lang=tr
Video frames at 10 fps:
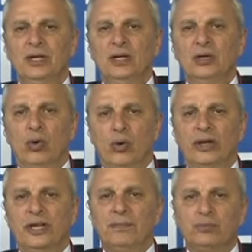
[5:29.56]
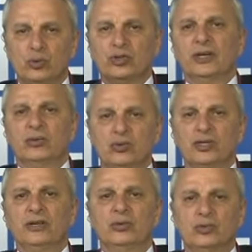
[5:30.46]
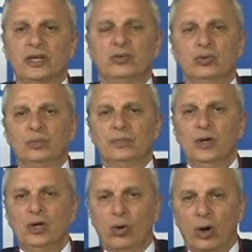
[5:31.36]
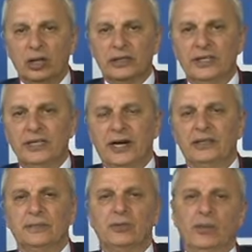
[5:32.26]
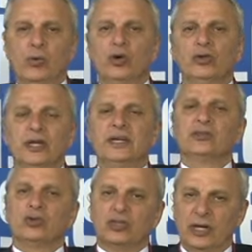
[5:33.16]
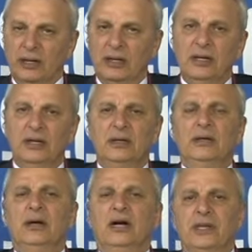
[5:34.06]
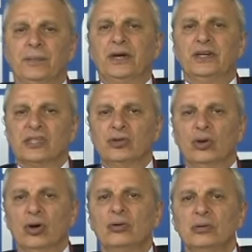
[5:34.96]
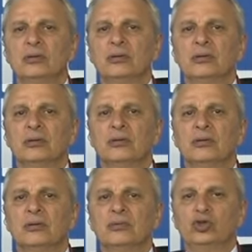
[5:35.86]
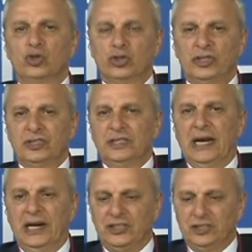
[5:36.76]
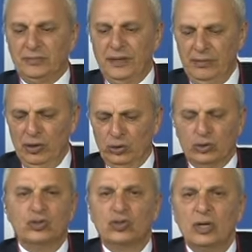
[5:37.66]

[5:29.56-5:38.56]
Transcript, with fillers: oranı hep yüksek yüksek yüksek tutup o algıyı yaratıp kamuoyunda nasıl olsa e, AKP kazanıyor e, düşüncesini yerleştirmeyi biliyordunuz.